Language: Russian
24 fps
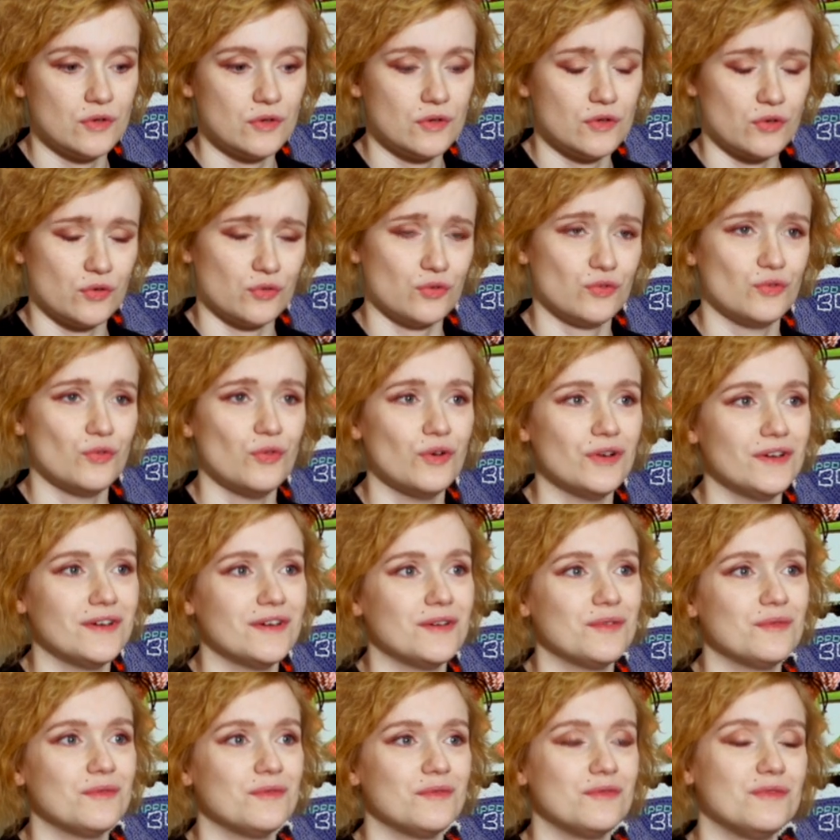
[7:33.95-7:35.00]

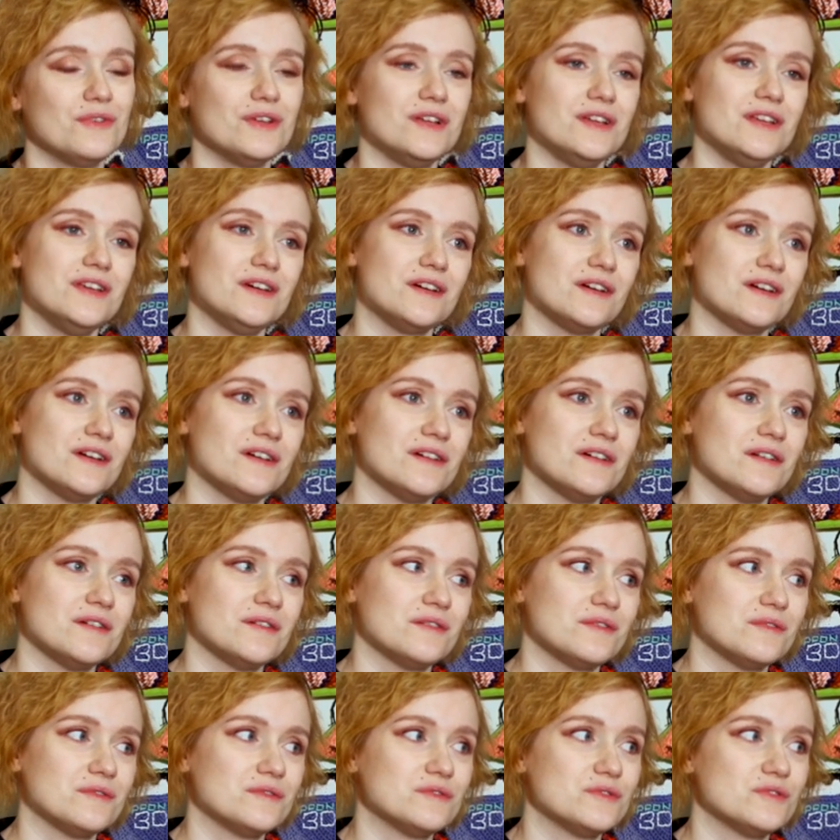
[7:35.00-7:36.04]
крутое, великое,
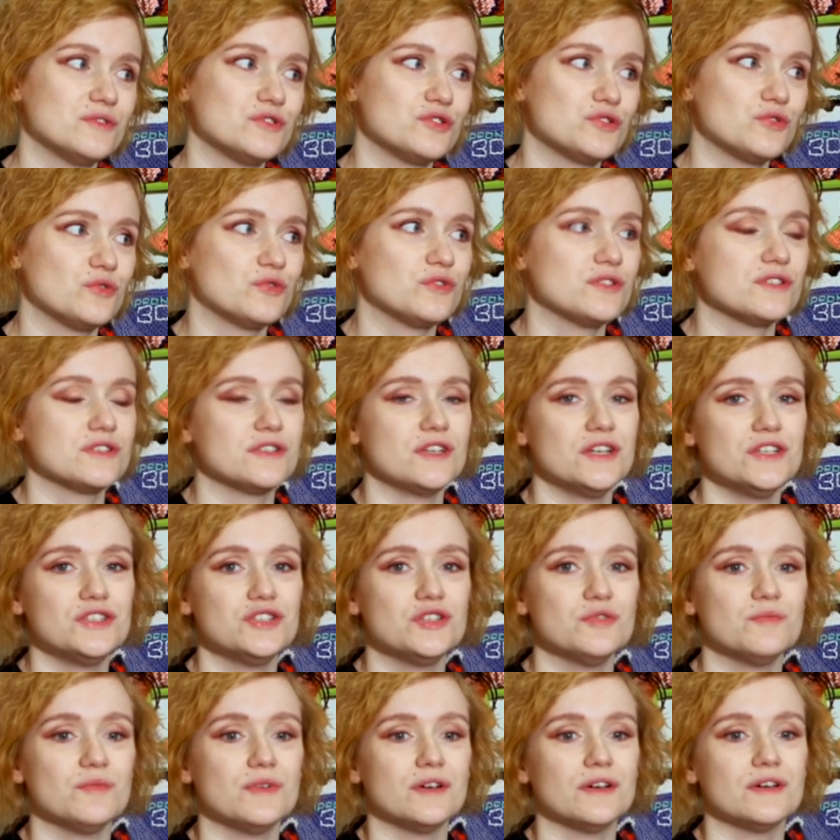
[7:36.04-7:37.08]
что-то
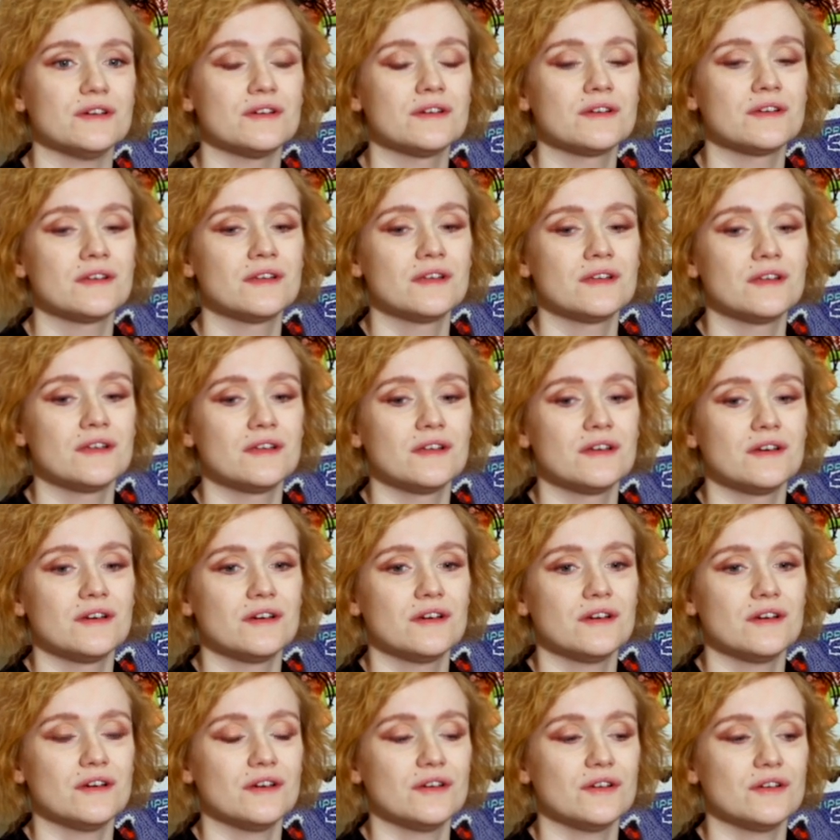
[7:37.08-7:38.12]
значимое,
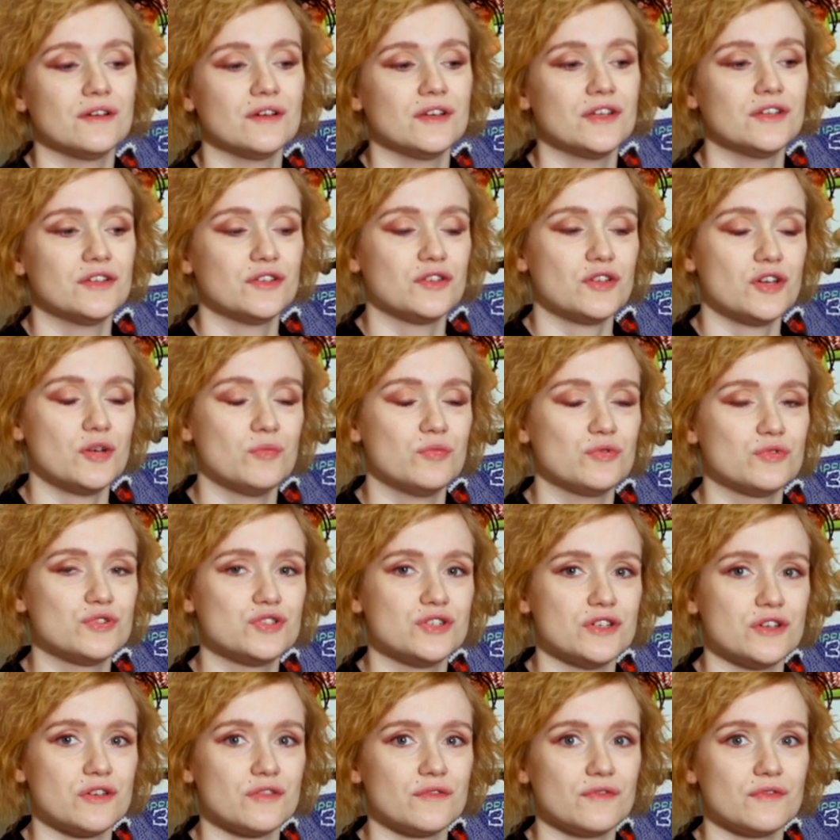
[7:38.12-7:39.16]
это требует
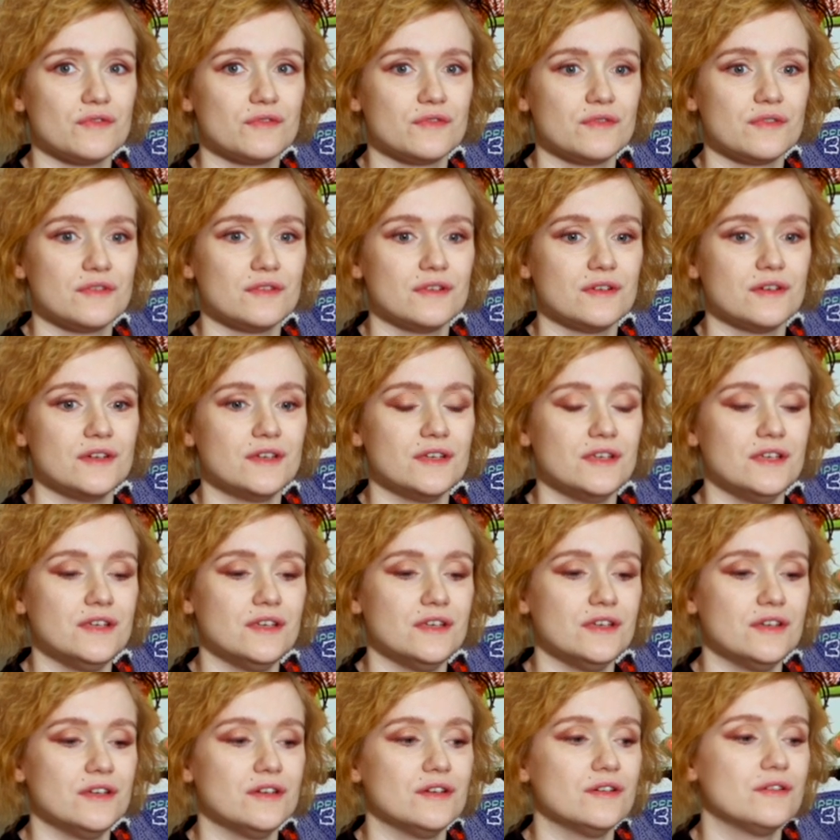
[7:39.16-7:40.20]
жертв.
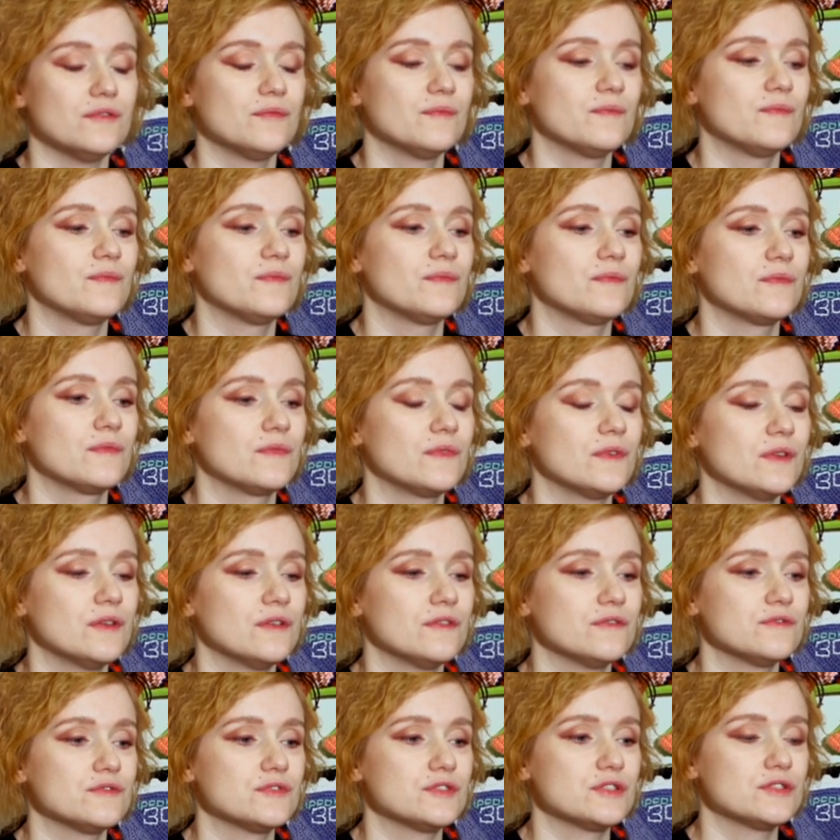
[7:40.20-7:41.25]
И
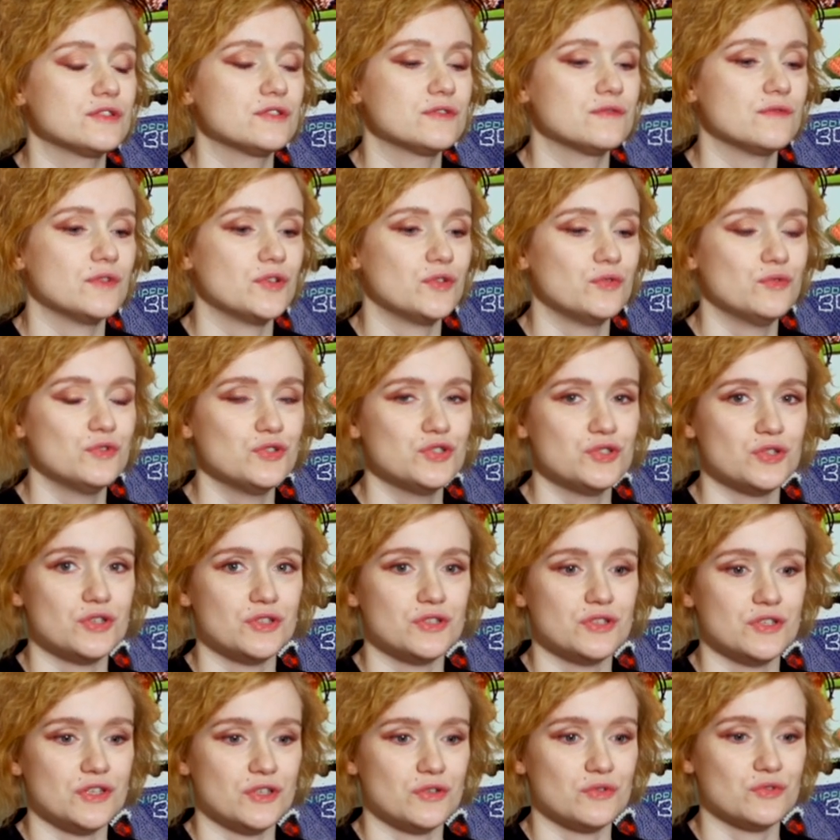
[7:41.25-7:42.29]
в свою
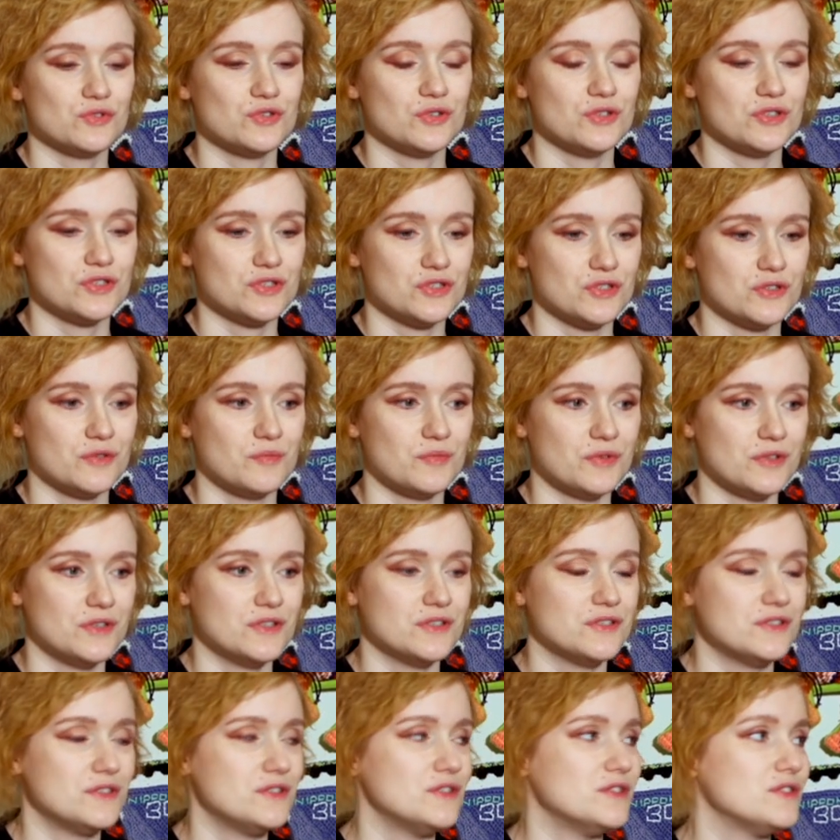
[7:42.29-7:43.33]
очередь, я тоже решила
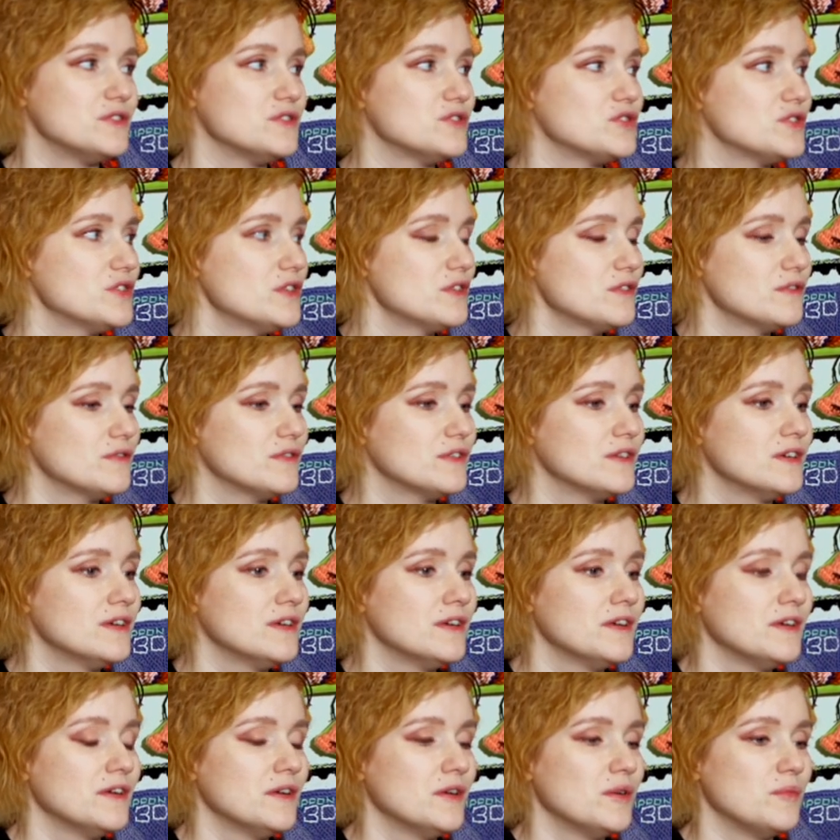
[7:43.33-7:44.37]
принести эти жертвы.
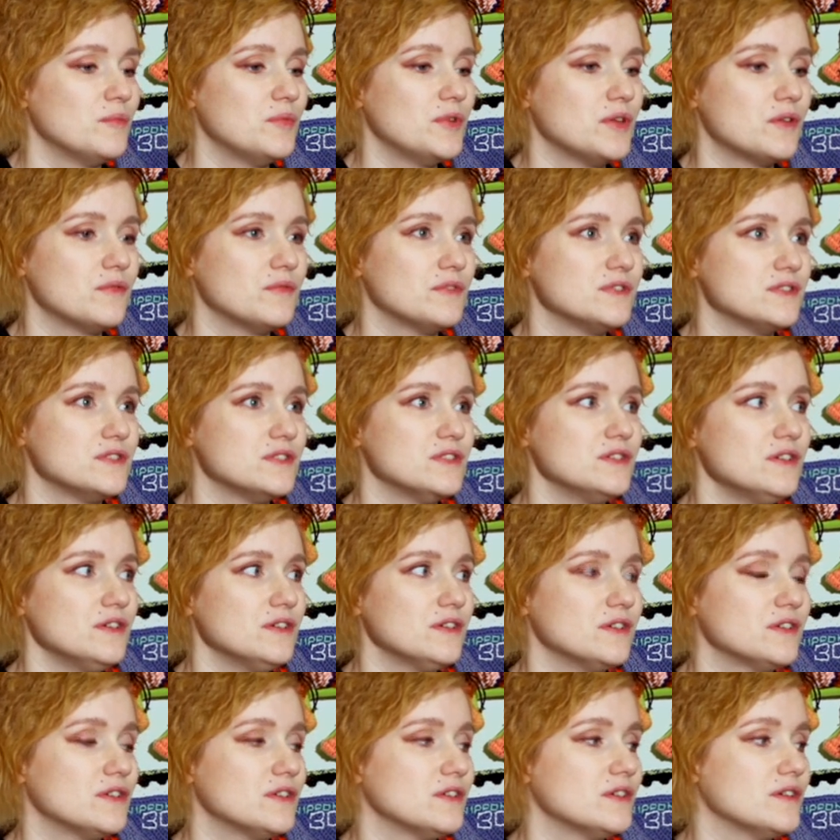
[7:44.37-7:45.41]
Первый из них
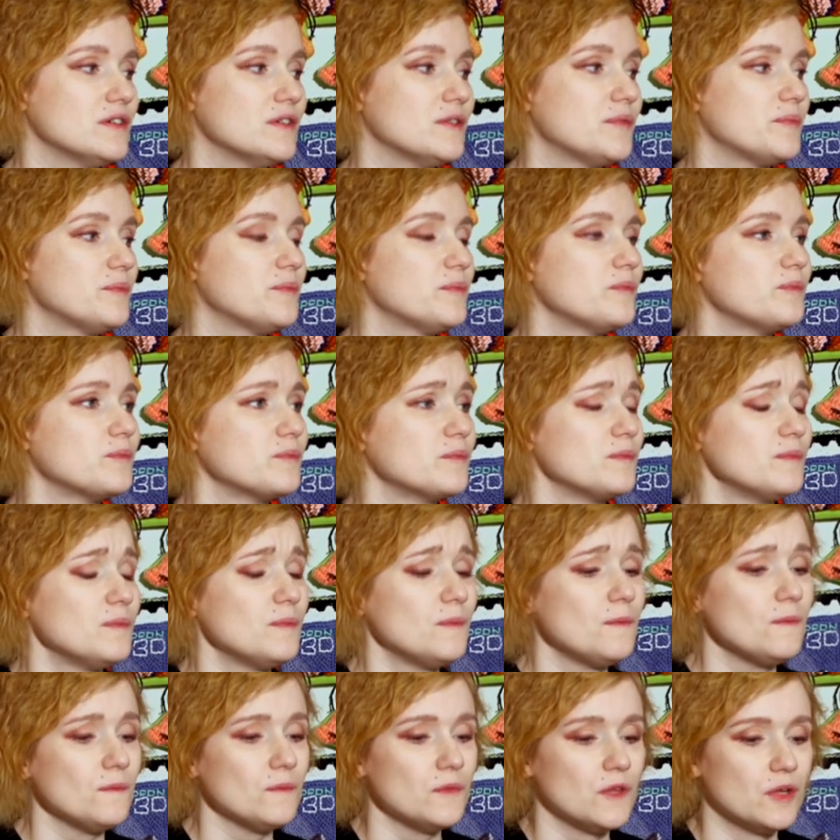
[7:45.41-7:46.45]
это
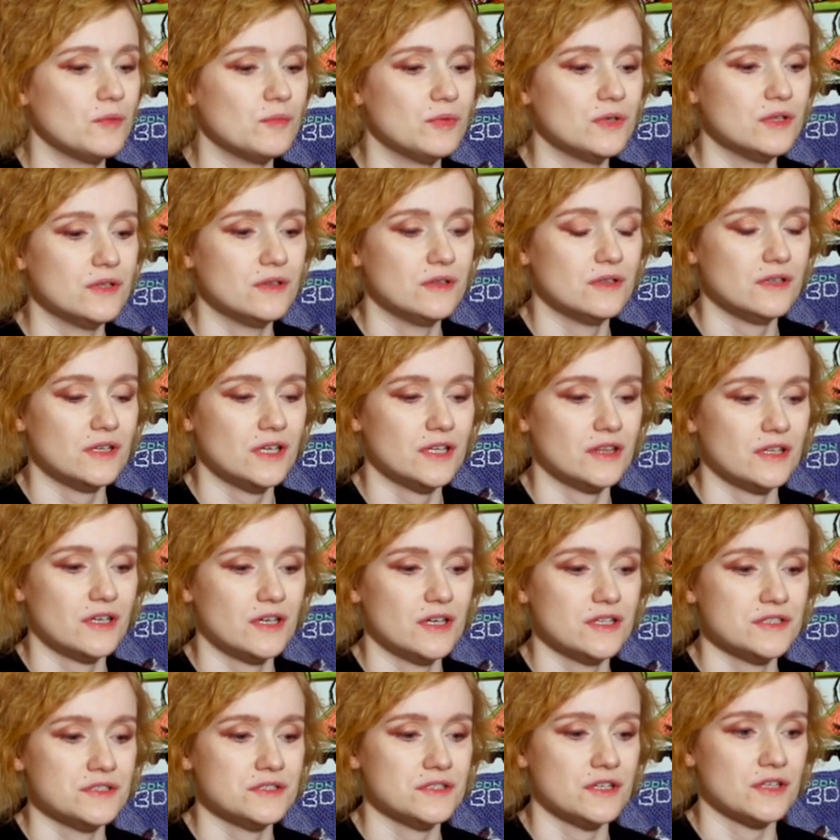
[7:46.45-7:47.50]
был
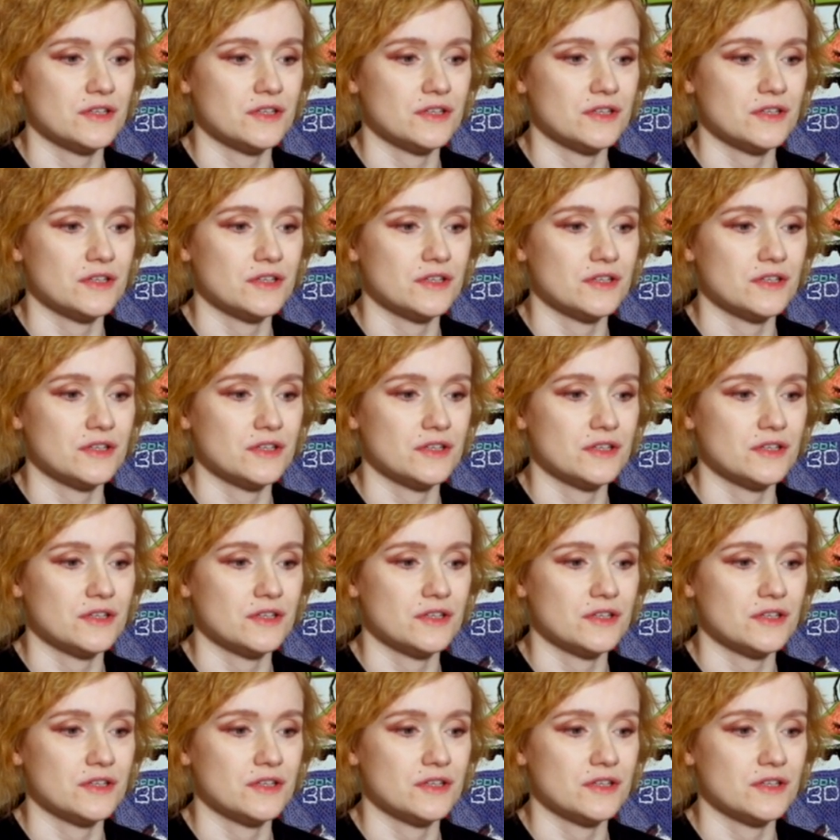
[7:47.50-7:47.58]
отказ